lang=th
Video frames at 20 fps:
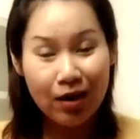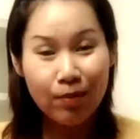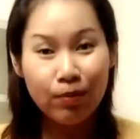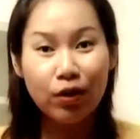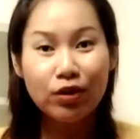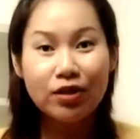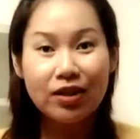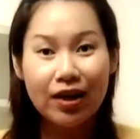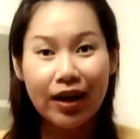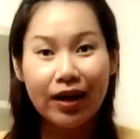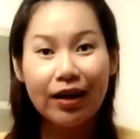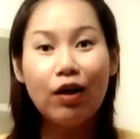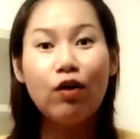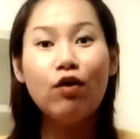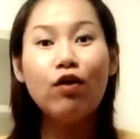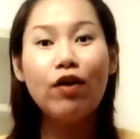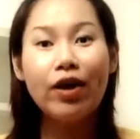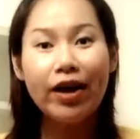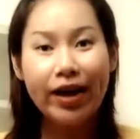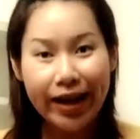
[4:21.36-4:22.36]
เพราะฉะนั้นเขา
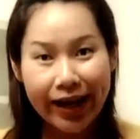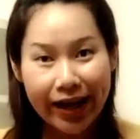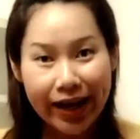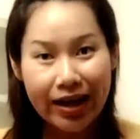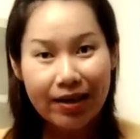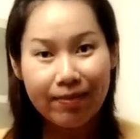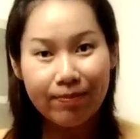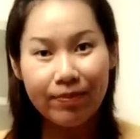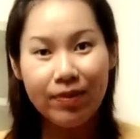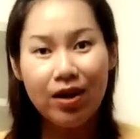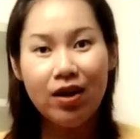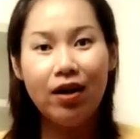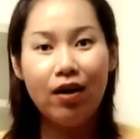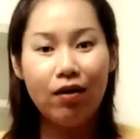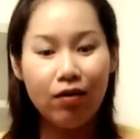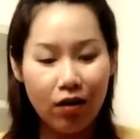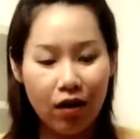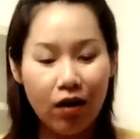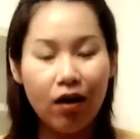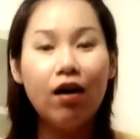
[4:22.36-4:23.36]
ก็ห้ามแอ
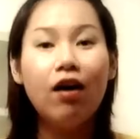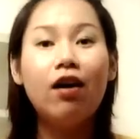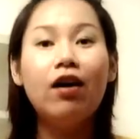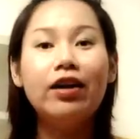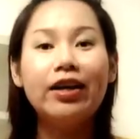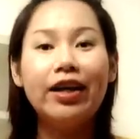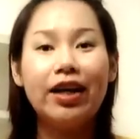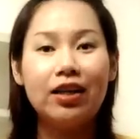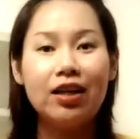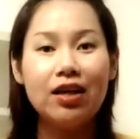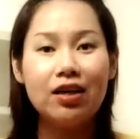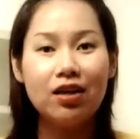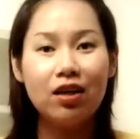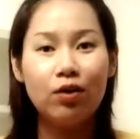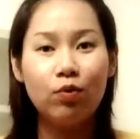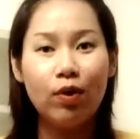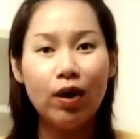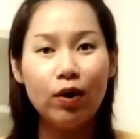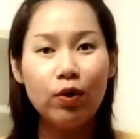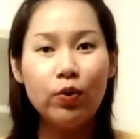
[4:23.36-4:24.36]
ลกอฮอล์เนี่ยถ้าเกิ
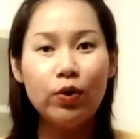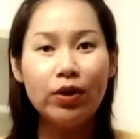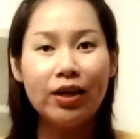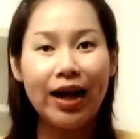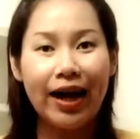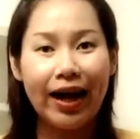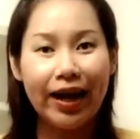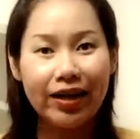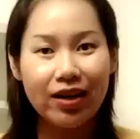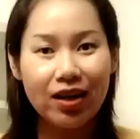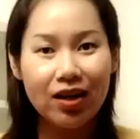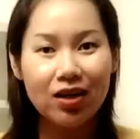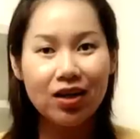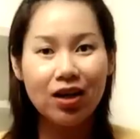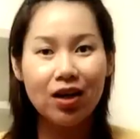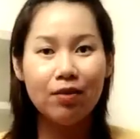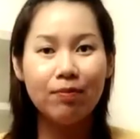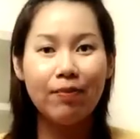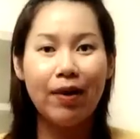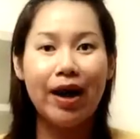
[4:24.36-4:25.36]
ดว่าคุณทานเยอะ
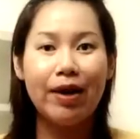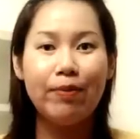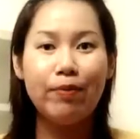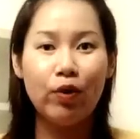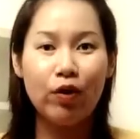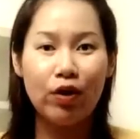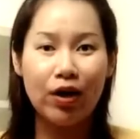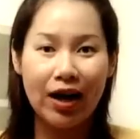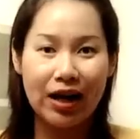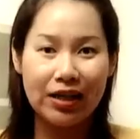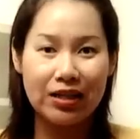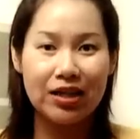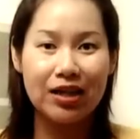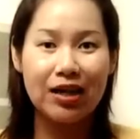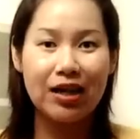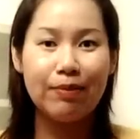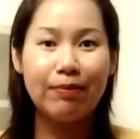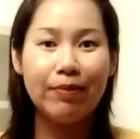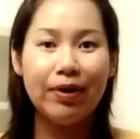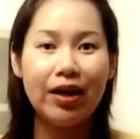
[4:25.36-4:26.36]
เกินไป มันก็อาจจะ
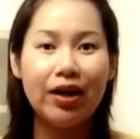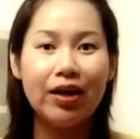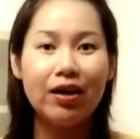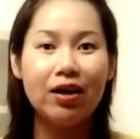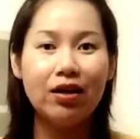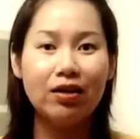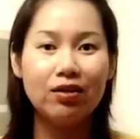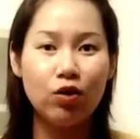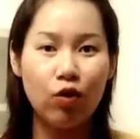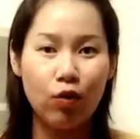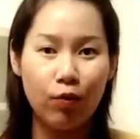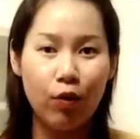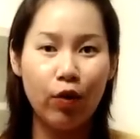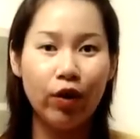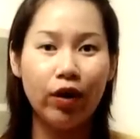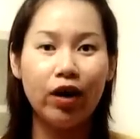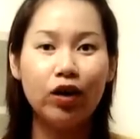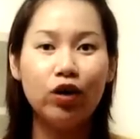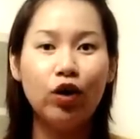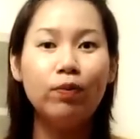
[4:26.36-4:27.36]
ทำให้ส่งผล
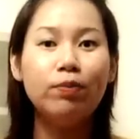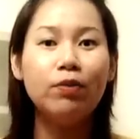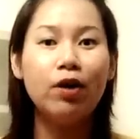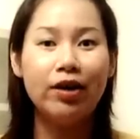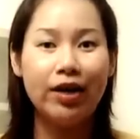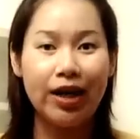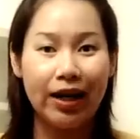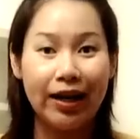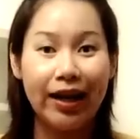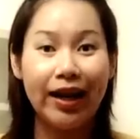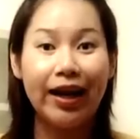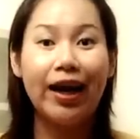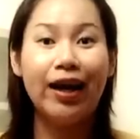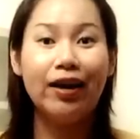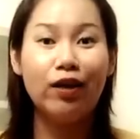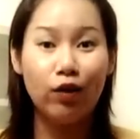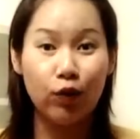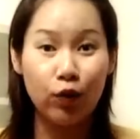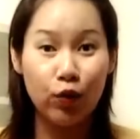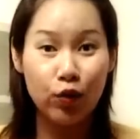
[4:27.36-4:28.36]
กระทบต่อเด็กในครร
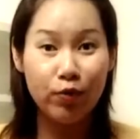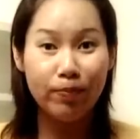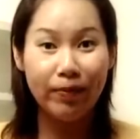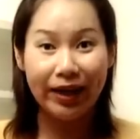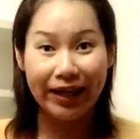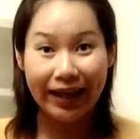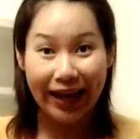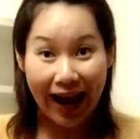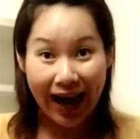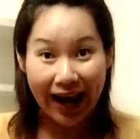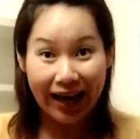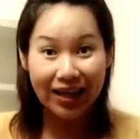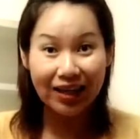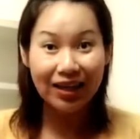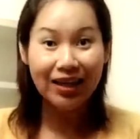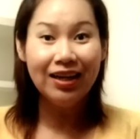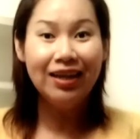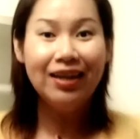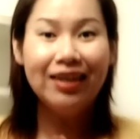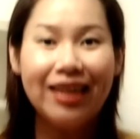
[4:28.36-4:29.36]
ภ์ของคุณเหมือนกัน
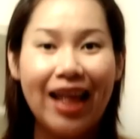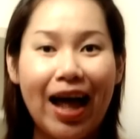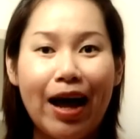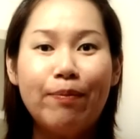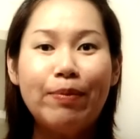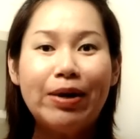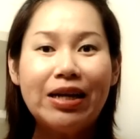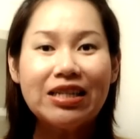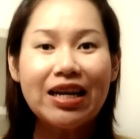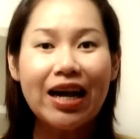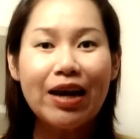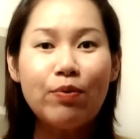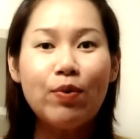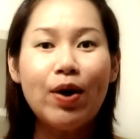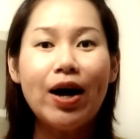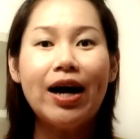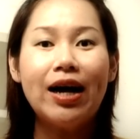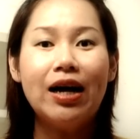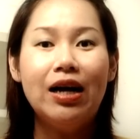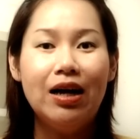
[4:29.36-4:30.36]
แต่ไม่ใช่
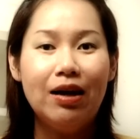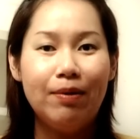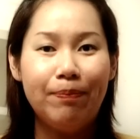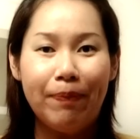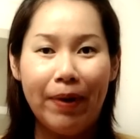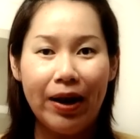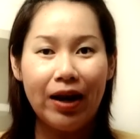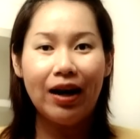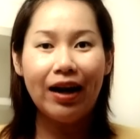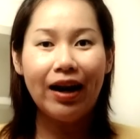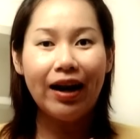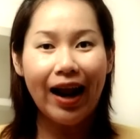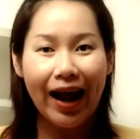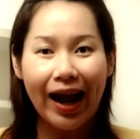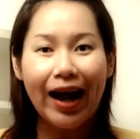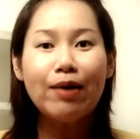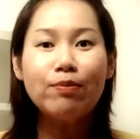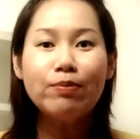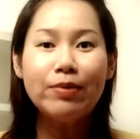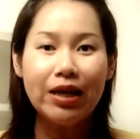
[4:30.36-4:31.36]
ว่าเป็น
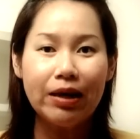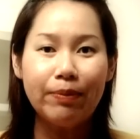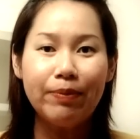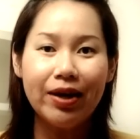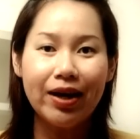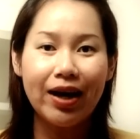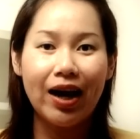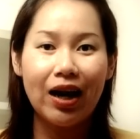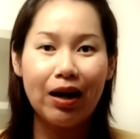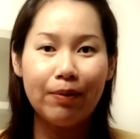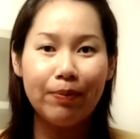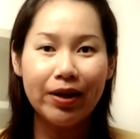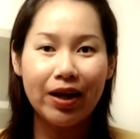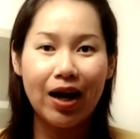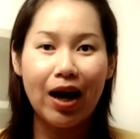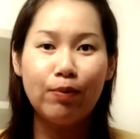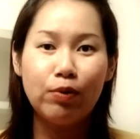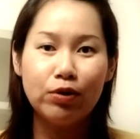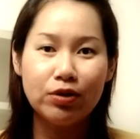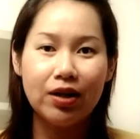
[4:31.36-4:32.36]
ห้ามหญิงมีครรภ์รับประ
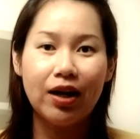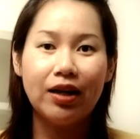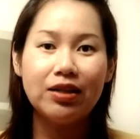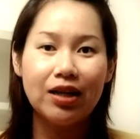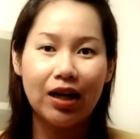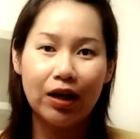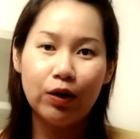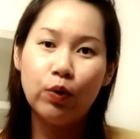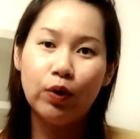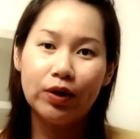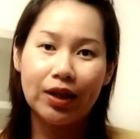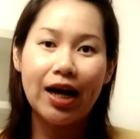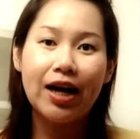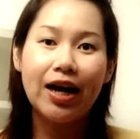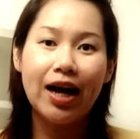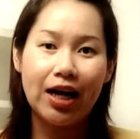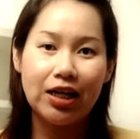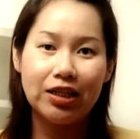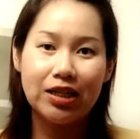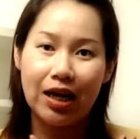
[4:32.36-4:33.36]
ทาน เพราะฉะนั้นฉันกลัวตั้ง
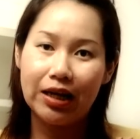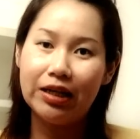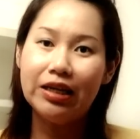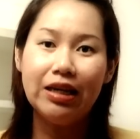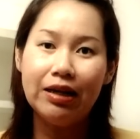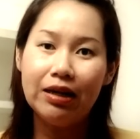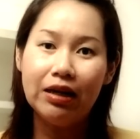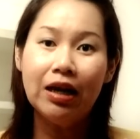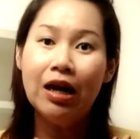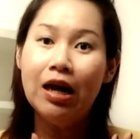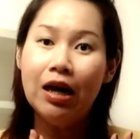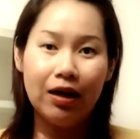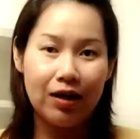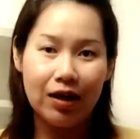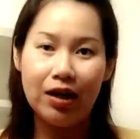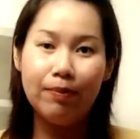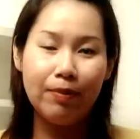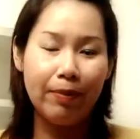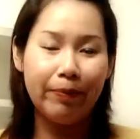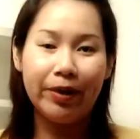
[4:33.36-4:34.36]
ครรภ์ฉันยิ่ง
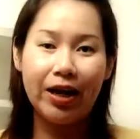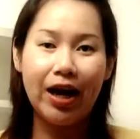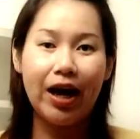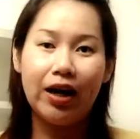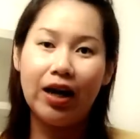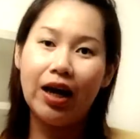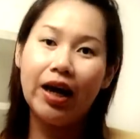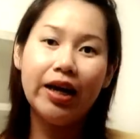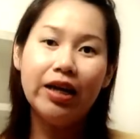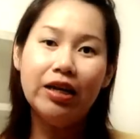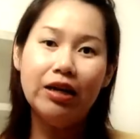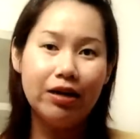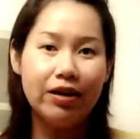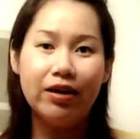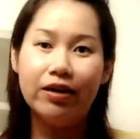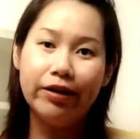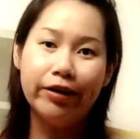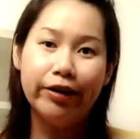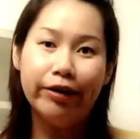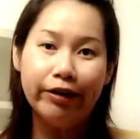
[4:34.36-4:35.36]
รีบรับประทานให้เย
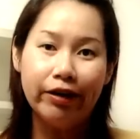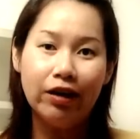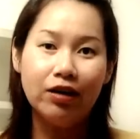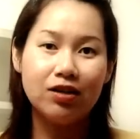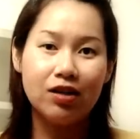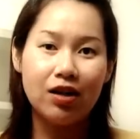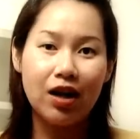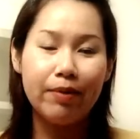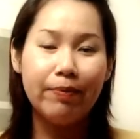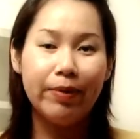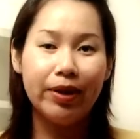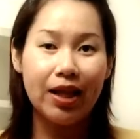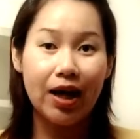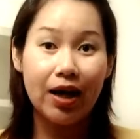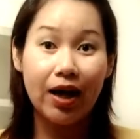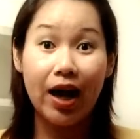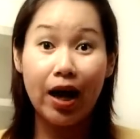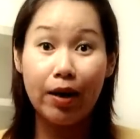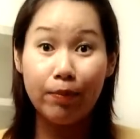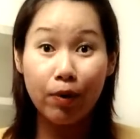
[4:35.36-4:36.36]
อะๆๆจะได้ไม่ตั้
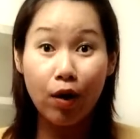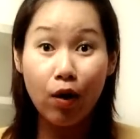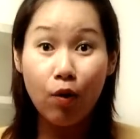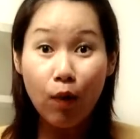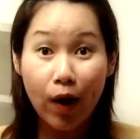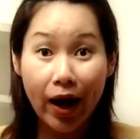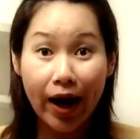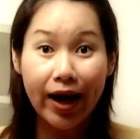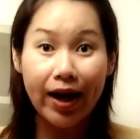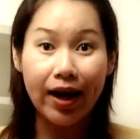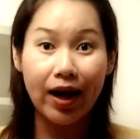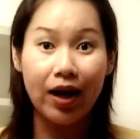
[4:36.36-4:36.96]
งครรภ์เพราะว่า